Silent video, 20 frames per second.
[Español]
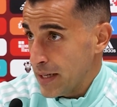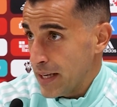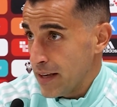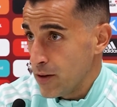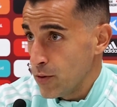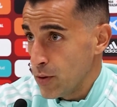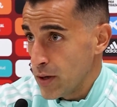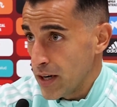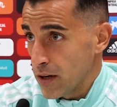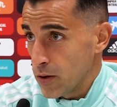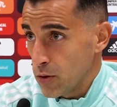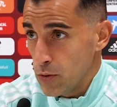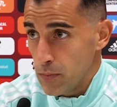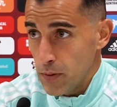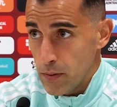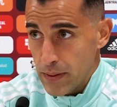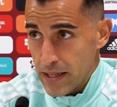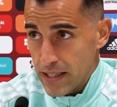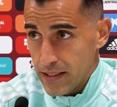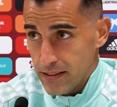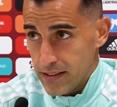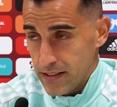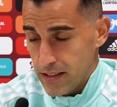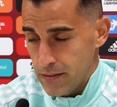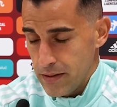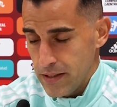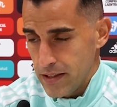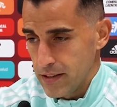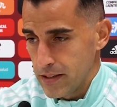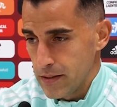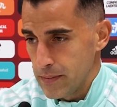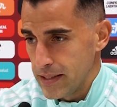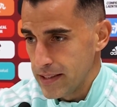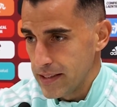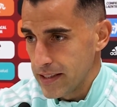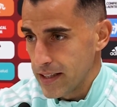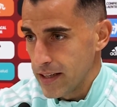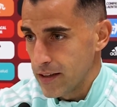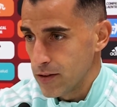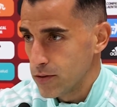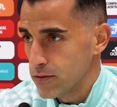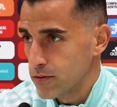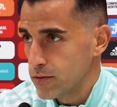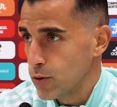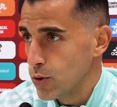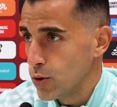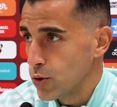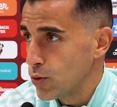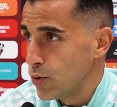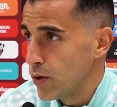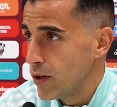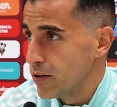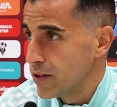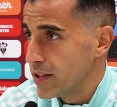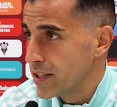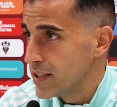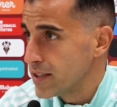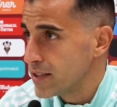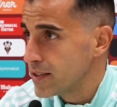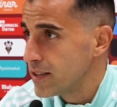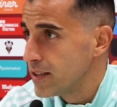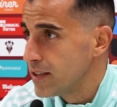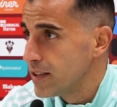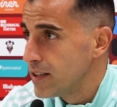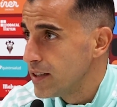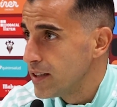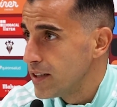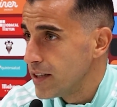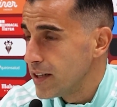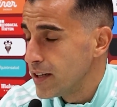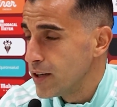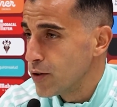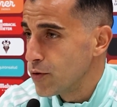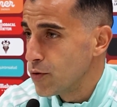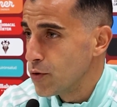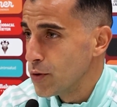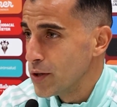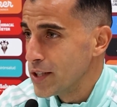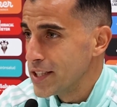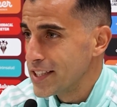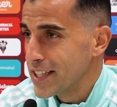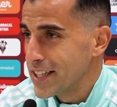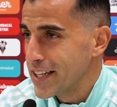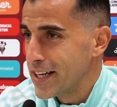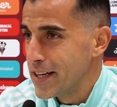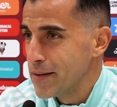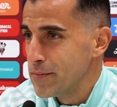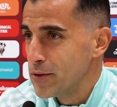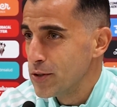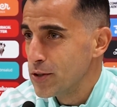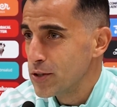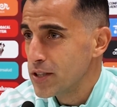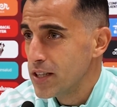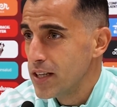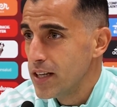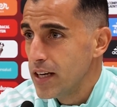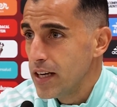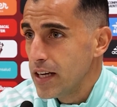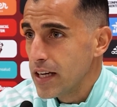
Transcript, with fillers: para ayudar al grupo, para evidentemente, claro, todos los jugadores y los futbolistas queremos,